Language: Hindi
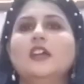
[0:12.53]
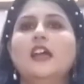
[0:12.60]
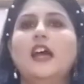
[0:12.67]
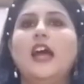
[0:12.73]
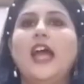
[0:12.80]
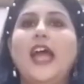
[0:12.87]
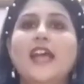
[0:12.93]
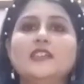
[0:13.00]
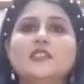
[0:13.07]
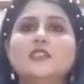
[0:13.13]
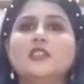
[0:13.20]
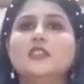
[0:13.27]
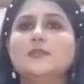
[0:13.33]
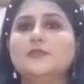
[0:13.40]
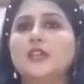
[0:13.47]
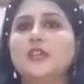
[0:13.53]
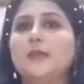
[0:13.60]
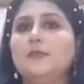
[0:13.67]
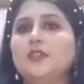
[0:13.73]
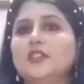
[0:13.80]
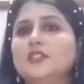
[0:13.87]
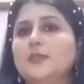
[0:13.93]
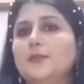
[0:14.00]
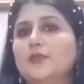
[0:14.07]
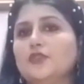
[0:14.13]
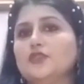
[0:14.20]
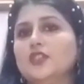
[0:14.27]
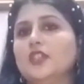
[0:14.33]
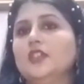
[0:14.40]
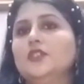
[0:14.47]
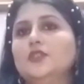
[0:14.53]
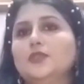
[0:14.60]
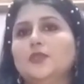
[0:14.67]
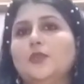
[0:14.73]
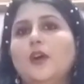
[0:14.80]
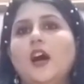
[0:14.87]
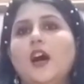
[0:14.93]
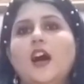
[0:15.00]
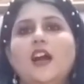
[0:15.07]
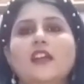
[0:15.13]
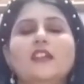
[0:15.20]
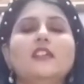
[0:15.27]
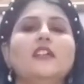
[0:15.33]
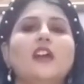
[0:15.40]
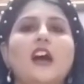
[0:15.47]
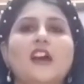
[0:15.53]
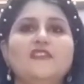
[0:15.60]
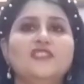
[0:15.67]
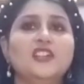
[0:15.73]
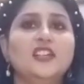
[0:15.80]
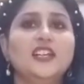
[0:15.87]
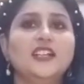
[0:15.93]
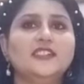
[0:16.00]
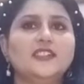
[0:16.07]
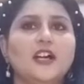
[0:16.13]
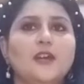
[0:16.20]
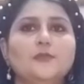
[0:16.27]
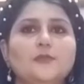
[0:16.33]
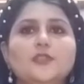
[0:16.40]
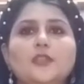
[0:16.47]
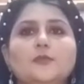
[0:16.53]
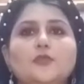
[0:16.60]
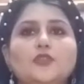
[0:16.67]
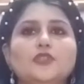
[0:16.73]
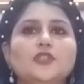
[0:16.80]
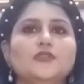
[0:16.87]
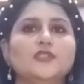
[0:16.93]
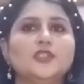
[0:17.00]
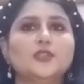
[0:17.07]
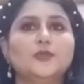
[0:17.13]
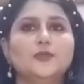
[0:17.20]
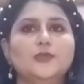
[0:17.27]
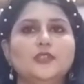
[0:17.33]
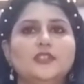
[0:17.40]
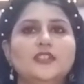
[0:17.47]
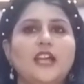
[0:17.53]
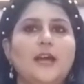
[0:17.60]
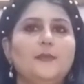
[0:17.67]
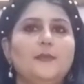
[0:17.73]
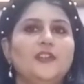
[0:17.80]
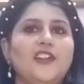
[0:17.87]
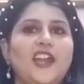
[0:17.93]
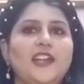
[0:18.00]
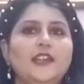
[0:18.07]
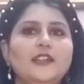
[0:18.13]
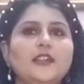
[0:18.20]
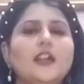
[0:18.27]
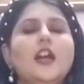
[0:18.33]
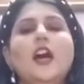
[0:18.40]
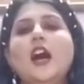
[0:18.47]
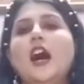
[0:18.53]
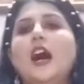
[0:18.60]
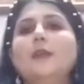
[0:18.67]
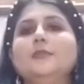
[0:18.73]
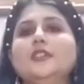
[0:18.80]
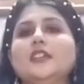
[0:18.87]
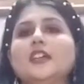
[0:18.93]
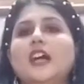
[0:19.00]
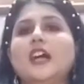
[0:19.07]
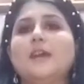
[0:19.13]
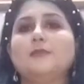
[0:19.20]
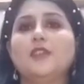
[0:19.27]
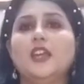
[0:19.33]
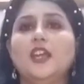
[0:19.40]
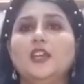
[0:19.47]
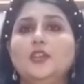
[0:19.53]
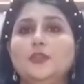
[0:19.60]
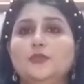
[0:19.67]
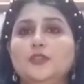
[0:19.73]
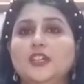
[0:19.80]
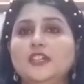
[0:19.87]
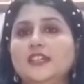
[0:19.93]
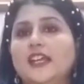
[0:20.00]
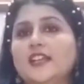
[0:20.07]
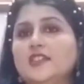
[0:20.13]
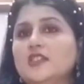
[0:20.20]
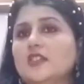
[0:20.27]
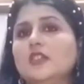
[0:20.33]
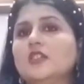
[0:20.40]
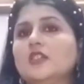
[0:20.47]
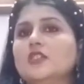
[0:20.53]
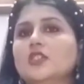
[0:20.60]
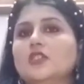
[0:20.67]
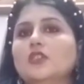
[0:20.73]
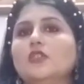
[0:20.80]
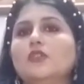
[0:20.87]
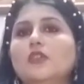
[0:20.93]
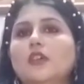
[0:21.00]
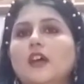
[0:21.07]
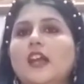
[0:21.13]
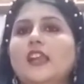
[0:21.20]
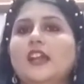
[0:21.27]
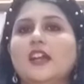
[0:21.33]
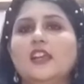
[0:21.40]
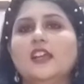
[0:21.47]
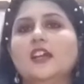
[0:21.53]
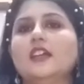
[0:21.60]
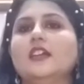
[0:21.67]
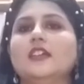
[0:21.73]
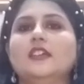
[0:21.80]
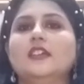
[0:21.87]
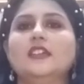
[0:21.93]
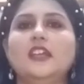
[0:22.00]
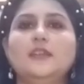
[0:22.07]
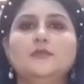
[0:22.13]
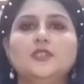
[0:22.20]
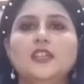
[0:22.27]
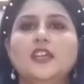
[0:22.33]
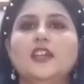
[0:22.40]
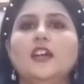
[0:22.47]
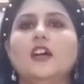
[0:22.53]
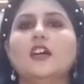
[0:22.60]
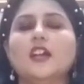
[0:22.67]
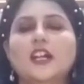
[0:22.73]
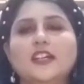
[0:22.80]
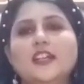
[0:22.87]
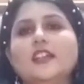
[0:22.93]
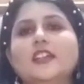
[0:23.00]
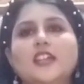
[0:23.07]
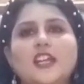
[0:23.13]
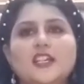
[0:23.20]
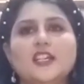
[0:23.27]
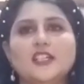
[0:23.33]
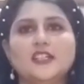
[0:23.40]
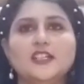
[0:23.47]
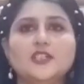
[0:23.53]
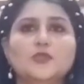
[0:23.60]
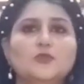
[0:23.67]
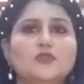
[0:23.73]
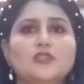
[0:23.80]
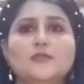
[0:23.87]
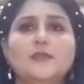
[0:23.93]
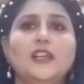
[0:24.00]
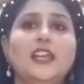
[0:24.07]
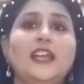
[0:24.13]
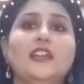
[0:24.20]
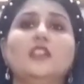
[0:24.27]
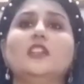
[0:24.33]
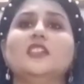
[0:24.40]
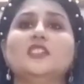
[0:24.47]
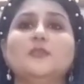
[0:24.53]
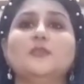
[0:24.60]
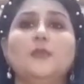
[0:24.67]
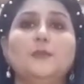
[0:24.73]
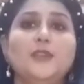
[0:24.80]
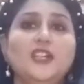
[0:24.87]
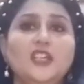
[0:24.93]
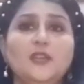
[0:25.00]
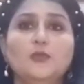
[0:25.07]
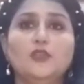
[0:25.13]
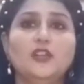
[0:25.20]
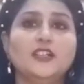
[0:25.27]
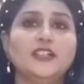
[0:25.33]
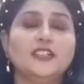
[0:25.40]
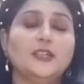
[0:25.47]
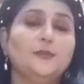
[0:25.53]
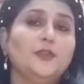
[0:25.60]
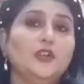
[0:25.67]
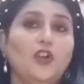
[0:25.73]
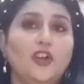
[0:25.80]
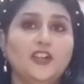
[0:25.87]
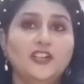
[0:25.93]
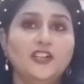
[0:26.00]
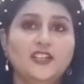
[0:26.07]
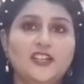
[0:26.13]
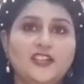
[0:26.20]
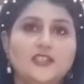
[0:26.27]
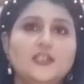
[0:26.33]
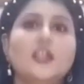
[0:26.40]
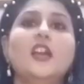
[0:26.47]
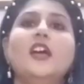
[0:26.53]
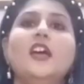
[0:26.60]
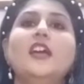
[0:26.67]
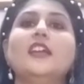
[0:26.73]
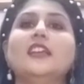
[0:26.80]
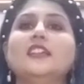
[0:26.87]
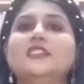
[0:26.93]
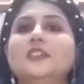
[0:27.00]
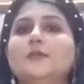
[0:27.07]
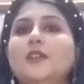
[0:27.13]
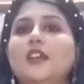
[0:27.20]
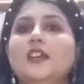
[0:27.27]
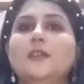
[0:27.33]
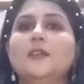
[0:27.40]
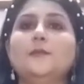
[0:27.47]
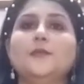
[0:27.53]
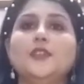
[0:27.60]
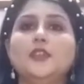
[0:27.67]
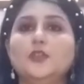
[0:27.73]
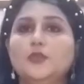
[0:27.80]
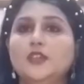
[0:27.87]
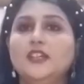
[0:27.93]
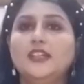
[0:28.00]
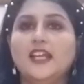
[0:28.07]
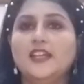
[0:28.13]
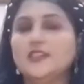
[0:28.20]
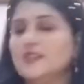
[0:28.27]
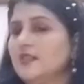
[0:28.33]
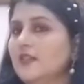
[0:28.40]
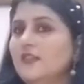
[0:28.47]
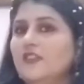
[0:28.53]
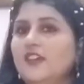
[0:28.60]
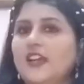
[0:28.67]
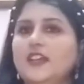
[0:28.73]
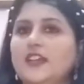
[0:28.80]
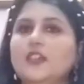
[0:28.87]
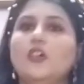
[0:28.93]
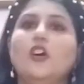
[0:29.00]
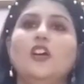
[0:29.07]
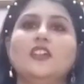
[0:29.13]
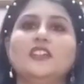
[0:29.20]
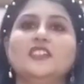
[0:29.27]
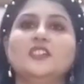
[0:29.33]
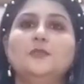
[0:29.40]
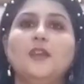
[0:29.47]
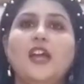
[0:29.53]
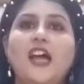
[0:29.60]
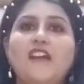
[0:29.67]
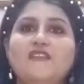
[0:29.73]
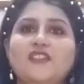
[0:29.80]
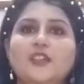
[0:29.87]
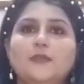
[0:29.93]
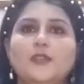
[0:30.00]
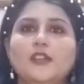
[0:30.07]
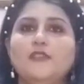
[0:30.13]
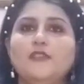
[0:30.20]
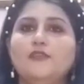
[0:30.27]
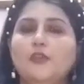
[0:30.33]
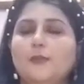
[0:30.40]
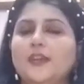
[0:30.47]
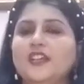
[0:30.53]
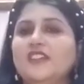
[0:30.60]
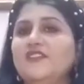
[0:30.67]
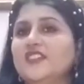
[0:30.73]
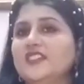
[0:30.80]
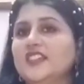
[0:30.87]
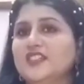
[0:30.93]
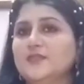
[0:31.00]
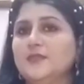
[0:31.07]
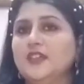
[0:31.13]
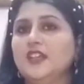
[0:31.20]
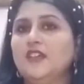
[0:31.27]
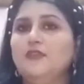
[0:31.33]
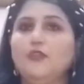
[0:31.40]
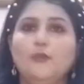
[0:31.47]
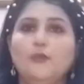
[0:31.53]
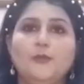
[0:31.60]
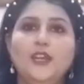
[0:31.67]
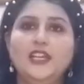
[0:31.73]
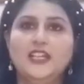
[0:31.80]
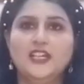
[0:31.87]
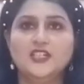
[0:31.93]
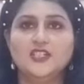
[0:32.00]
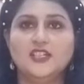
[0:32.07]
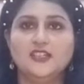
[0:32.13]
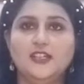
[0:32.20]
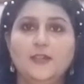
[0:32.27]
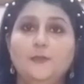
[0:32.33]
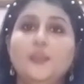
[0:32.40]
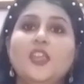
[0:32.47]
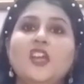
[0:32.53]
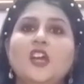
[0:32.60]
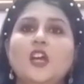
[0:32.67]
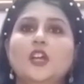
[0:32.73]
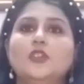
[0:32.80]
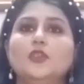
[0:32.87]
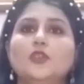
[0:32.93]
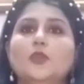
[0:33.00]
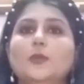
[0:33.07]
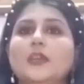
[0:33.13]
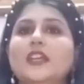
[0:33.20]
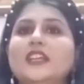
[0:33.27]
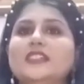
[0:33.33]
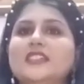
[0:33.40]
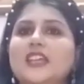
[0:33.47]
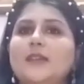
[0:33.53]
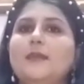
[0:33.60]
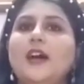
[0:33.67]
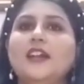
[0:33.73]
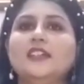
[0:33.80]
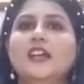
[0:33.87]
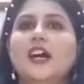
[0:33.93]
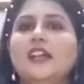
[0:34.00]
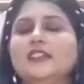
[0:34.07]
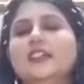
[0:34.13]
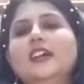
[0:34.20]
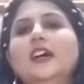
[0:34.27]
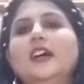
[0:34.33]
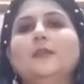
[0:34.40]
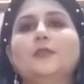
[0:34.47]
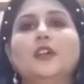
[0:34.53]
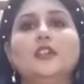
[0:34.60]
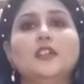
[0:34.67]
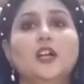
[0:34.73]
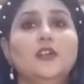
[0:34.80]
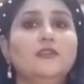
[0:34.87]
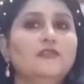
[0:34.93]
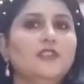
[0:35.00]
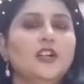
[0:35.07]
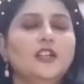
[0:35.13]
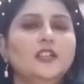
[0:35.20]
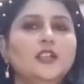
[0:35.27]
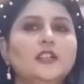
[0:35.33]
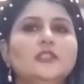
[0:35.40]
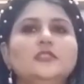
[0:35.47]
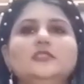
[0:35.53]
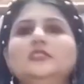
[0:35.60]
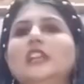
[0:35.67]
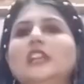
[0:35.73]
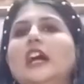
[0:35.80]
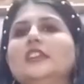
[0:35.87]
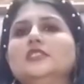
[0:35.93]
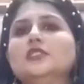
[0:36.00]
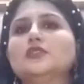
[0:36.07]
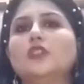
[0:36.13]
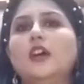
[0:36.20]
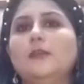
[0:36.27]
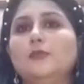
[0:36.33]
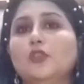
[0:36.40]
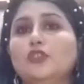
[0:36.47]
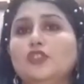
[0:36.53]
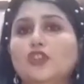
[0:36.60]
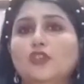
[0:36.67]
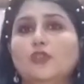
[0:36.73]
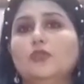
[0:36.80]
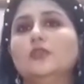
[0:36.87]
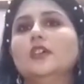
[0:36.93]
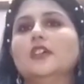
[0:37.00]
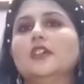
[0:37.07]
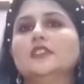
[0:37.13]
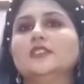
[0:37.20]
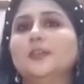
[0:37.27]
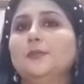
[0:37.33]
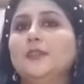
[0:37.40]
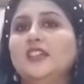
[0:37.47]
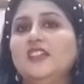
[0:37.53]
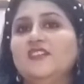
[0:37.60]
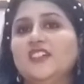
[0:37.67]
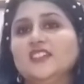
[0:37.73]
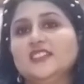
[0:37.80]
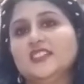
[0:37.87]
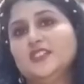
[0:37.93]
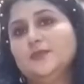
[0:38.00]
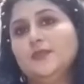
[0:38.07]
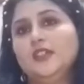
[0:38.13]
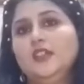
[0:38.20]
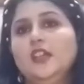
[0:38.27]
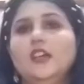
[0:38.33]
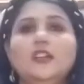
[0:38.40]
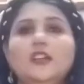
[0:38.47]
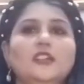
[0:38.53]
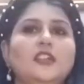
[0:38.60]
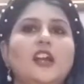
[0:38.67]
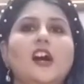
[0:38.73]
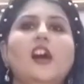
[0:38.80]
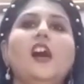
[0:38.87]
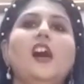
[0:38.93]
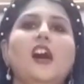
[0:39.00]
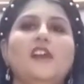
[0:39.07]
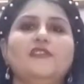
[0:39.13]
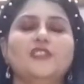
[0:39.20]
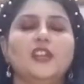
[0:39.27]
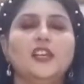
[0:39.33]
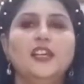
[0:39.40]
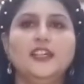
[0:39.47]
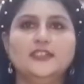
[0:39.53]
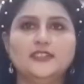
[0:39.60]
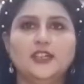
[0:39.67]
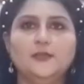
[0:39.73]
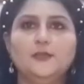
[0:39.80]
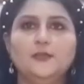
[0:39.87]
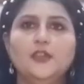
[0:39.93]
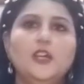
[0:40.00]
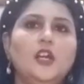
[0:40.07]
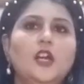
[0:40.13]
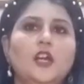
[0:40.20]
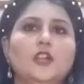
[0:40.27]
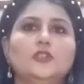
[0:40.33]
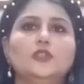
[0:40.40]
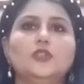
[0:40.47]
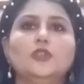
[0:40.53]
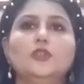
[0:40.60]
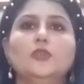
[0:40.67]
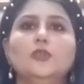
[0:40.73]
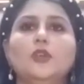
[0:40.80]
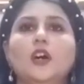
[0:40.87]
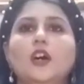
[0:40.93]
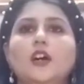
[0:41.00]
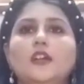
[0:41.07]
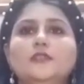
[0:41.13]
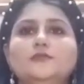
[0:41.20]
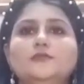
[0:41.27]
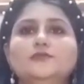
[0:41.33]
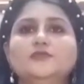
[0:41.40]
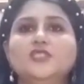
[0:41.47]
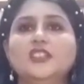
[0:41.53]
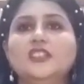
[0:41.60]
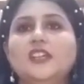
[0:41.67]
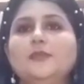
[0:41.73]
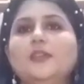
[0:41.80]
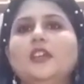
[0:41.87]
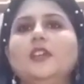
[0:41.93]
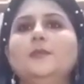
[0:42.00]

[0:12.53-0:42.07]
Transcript: As the September is approaching, so are half-yearly exams in most of the schools. Am I right? अभी तक आपके यूनिट टेस्ट जिनको अलग अलग नेम से कंडक्ट uh, किया जाता है स्कूल्स में लाइक like, किसी में पीटी बोला जाता है पीरियोडिक टेस्ट किसी में यूनिट टेस्ट राइट और किसी में एफ मतलब फॉर्मेटिव असेसमेंट के फॉर्म में लिया जाता है तो इसके बाद आता है आपका टर्म वन या जिसको आप बोलते हो सबमिटिव असेसमेंट या हाफ ईयरली एग्ज़ाम तो uh, जितने भी